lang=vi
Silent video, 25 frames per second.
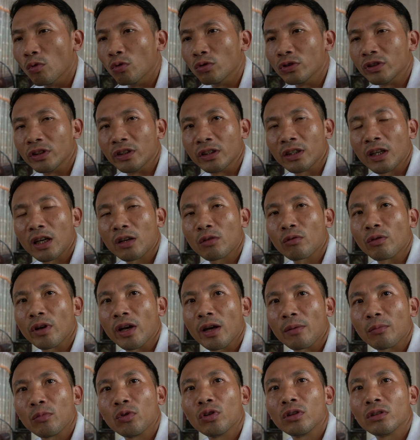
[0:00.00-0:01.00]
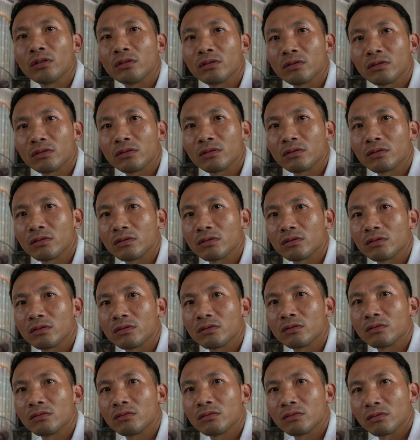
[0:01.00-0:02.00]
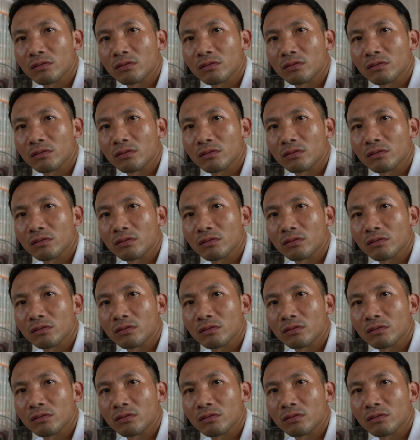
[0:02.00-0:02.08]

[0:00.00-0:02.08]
49 ngày của em luôn à